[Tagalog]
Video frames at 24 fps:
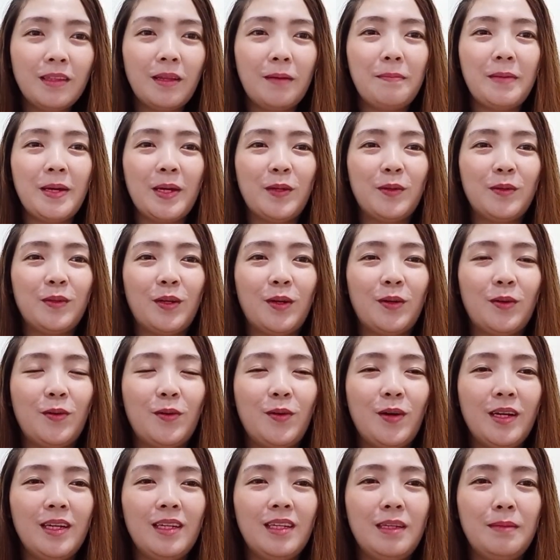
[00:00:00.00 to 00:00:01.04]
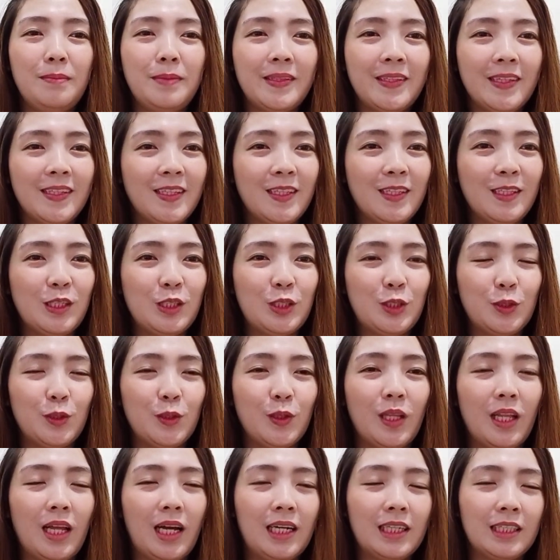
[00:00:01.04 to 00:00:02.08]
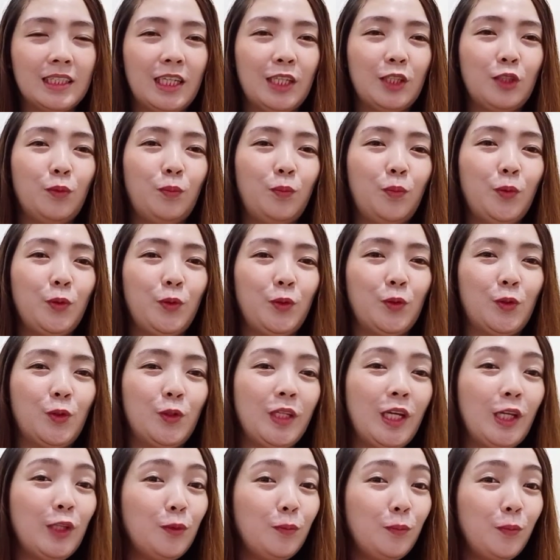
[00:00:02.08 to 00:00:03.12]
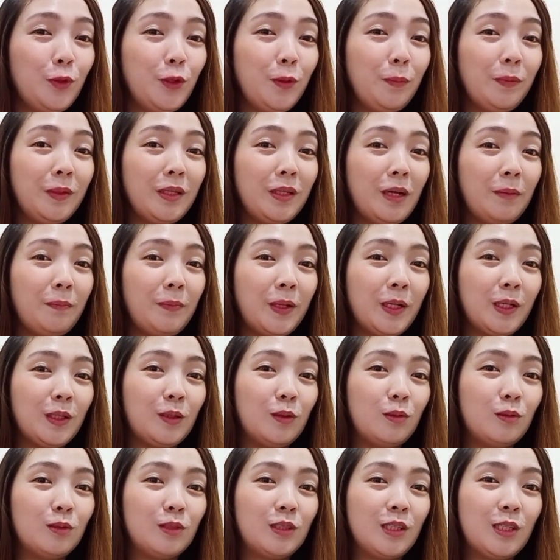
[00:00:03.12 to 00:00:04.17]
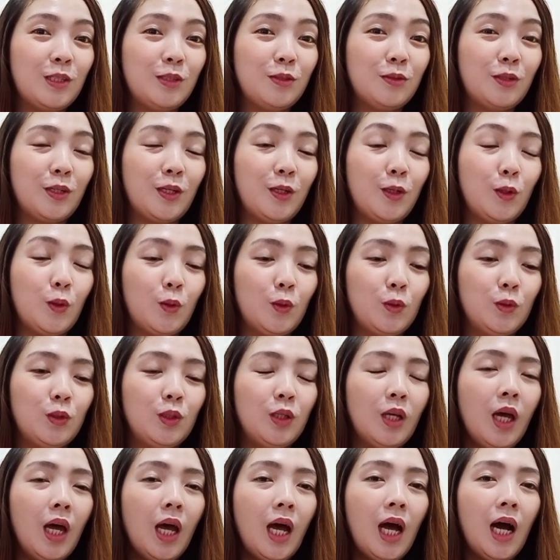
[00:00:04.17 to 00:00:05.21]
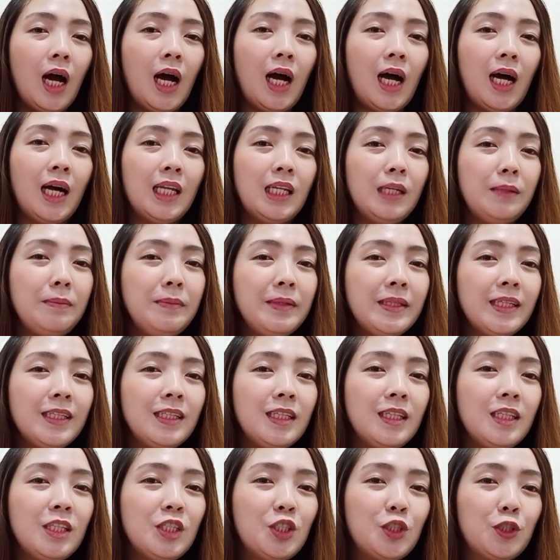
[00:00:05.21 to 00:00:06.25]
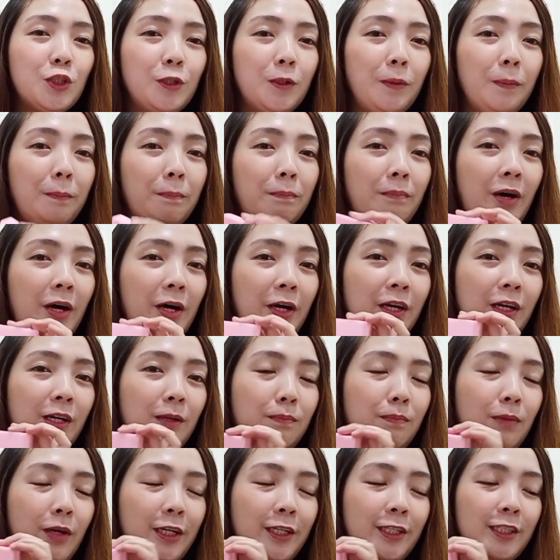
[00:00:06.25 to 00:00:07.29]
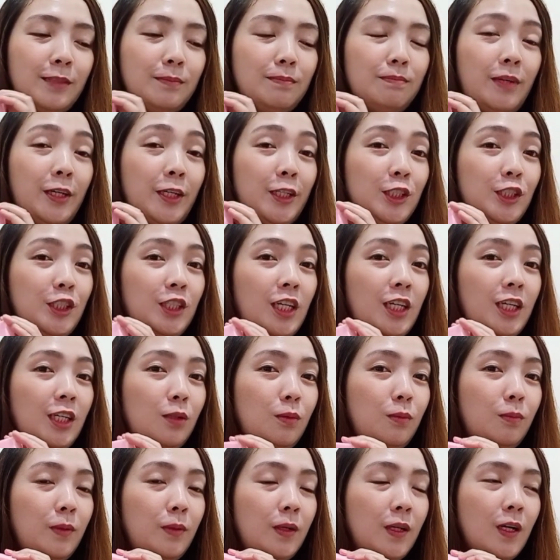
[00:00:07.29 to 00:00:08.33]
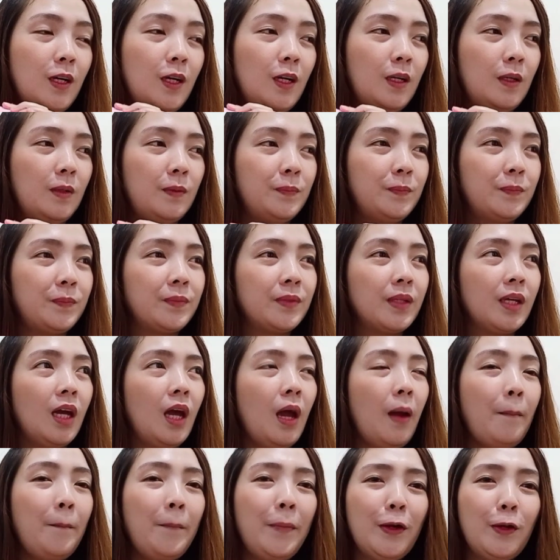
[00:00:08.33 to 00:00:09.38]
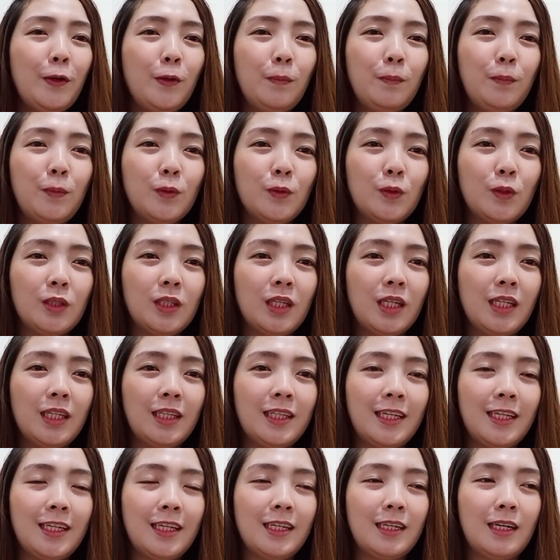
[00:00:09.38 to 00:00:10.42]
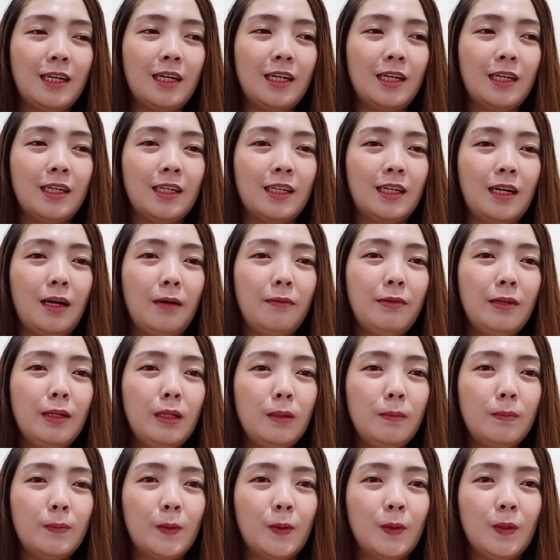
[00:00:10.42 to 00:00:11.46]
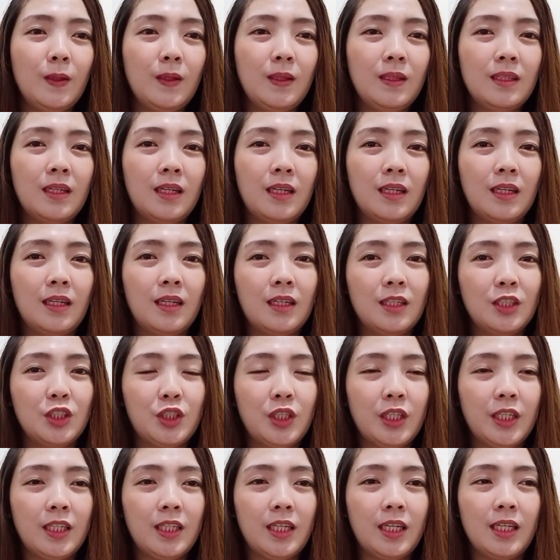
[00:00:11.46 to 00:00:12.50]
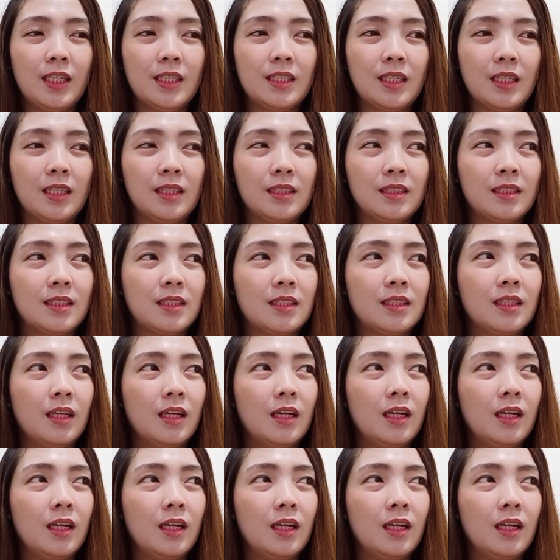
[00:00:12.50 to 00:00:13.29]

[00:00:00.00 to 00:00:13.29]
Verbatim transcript: na meron ako ay limited edition lang. Ito po yun. Ito po yung pinapakita ko sa inyo ngayon. Uh, limited edition, bar, bar, bar siya. Kumaga, um, meron po totally talagang available na Jenna Essence.